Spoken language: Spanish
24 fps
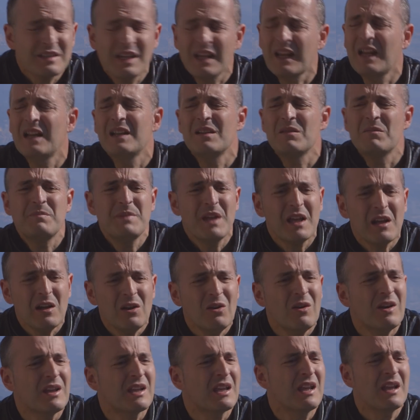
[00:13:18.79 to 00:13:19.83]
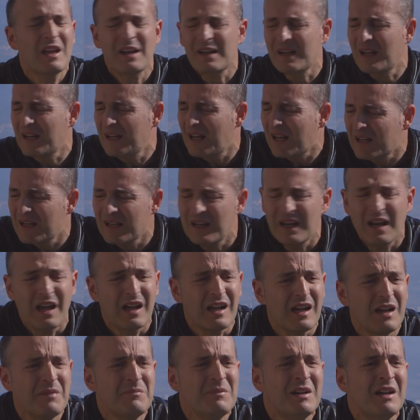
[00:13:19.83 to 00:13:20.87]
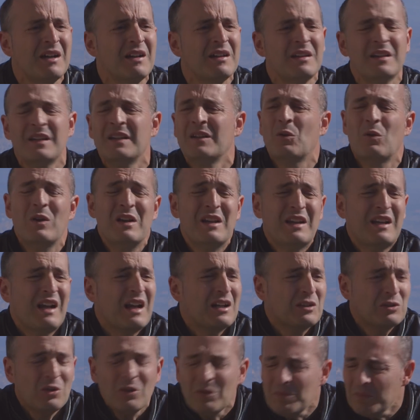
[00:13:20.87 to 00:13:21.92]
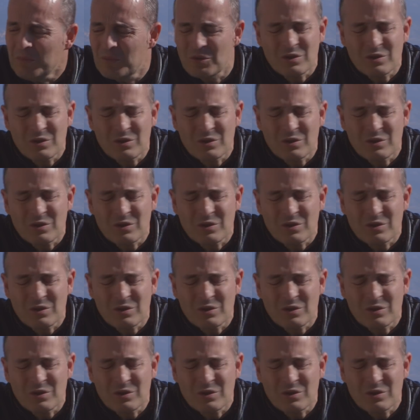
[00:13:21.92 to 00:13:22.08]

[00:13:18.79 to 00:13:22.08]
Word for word: hay que limpiarlo, hay que arreglarle la cama o el cartón,